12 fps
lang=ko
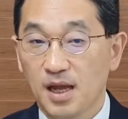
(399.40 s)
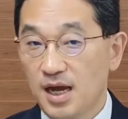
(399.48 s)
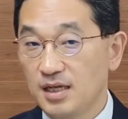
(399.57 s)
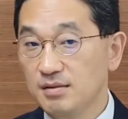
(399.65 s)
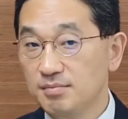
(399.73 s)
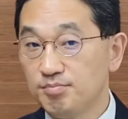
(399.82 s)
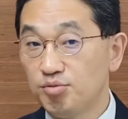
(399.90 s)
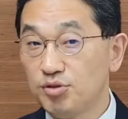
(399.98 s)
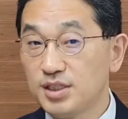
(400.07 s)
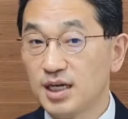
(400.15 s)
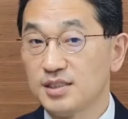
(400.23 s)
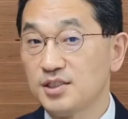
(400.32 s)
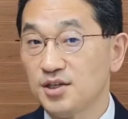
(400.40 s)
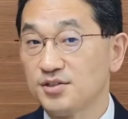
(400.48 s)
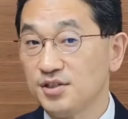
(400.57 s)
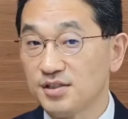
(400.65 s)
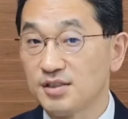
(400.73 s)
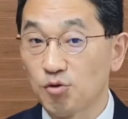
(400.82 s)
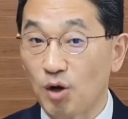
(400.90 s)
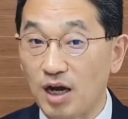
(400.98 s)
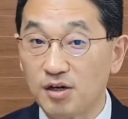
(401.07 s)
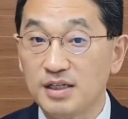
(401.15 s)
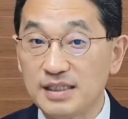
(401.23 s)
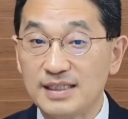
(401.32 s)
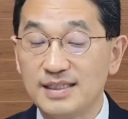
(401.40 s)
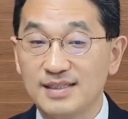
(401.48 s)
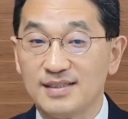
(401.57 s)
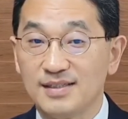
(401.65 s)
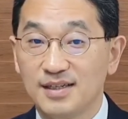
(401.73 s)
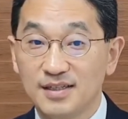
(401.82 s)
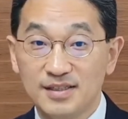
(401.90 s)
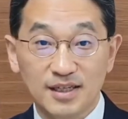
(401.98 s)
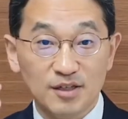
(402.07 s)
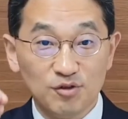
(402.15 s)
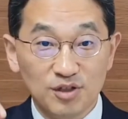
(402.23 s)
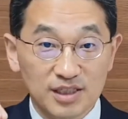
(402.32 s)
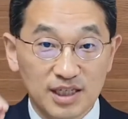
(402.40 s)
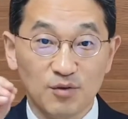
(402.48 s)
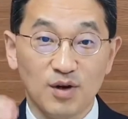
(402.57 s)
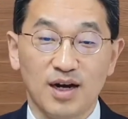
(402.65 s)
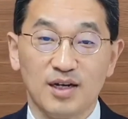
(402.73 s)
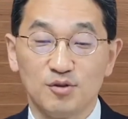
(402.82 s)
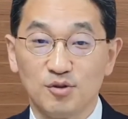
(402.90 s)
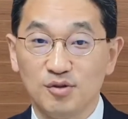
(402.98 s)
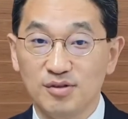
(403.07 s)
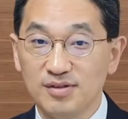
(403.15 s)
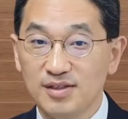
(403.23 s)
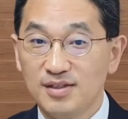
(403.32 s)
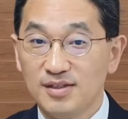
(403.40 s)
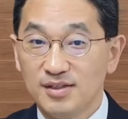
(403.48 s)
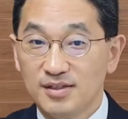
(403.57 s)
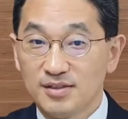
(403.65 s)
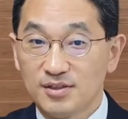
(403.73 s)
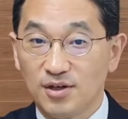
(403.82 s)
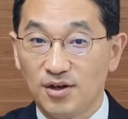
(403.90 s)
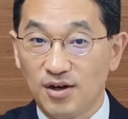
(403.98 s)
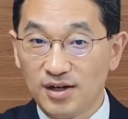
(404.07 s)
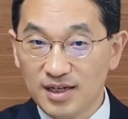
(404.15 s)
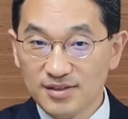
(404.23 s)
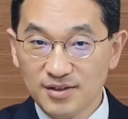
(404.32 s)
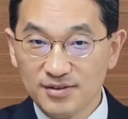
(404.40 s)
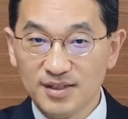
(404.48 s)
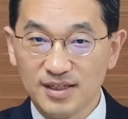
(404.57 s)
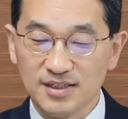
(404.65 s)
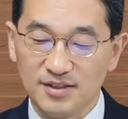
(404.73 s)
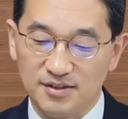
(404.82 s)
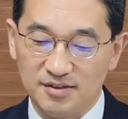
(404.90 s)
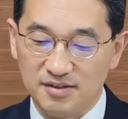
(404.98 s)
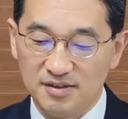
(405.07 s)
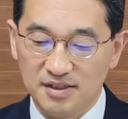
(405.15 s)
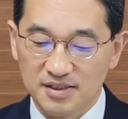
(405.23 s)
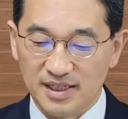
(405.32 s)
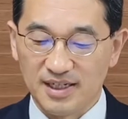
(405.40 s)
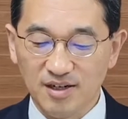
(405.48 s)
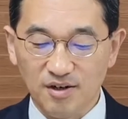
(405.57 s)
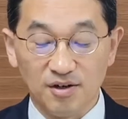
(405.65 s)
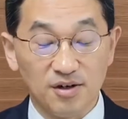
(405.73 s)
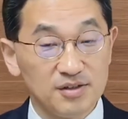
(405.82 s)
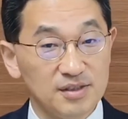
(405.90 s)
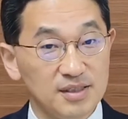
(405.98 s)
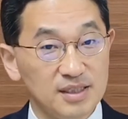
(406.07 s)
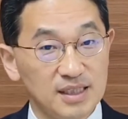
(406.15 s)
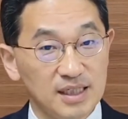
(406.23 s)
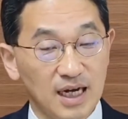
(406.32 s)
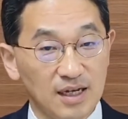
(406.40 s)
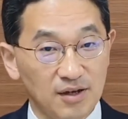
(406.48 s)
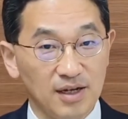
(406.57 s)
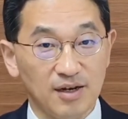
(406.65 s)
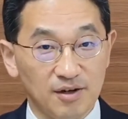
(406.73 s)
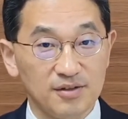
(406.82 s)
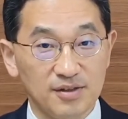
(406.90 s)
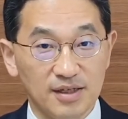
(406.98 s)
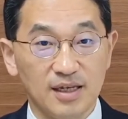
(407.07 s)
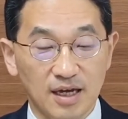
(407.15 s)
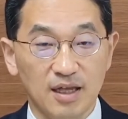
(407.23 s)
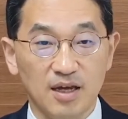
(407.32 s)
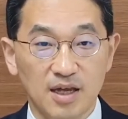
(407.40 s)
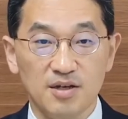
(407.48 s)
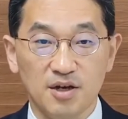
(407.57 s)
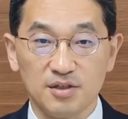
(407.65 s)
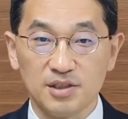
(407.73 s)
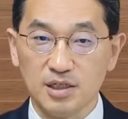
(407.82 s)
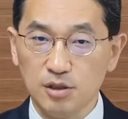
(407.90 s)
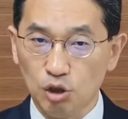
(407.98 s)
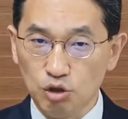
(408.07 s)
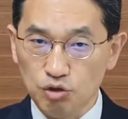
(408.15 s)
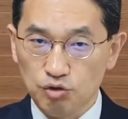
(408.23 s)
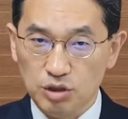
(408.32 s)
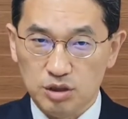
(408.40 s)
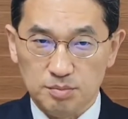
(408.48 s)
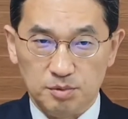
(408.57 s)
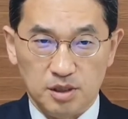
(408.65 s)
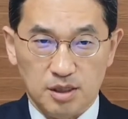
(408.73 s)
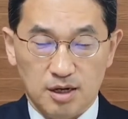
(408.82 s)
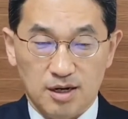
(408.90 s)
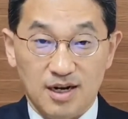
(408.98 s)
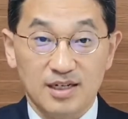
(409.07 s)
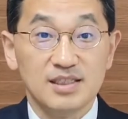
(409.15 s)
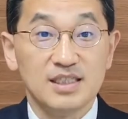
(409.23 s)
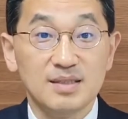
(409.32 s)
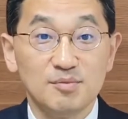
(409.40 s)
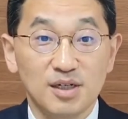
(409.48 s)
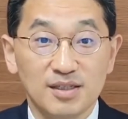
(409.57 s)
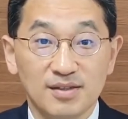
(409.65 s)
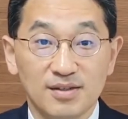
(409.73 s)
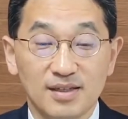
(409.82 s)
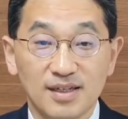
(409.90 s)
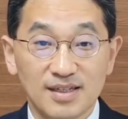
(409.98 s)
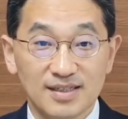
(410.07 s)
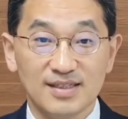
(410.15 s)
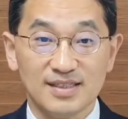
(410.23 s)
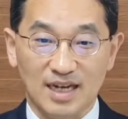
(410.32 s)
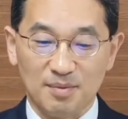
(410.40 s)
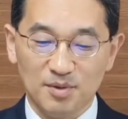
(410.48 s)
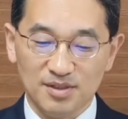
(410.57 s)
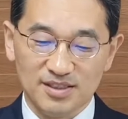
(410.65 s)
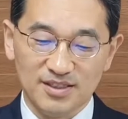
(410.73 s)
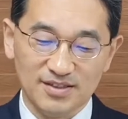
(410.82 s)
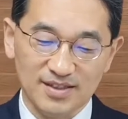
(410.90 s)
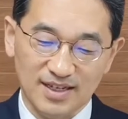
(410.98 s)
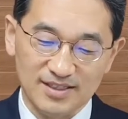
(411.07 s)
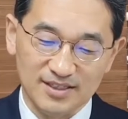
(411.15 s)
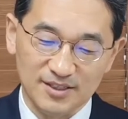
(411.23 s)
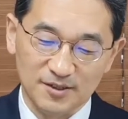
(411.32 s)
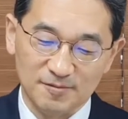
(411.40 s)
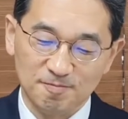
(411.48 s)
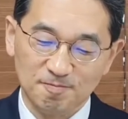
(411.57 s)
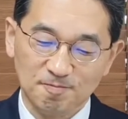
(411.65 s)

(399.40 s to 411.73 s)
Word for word: 한 부자 청년 관원이 예수님께 와가지고 선한 선생이요. 제가 어찌하여야 어떻게 하여야 영생을 얻을 수 있습니까? 라는 질문했던 그 장면 기억나시죠?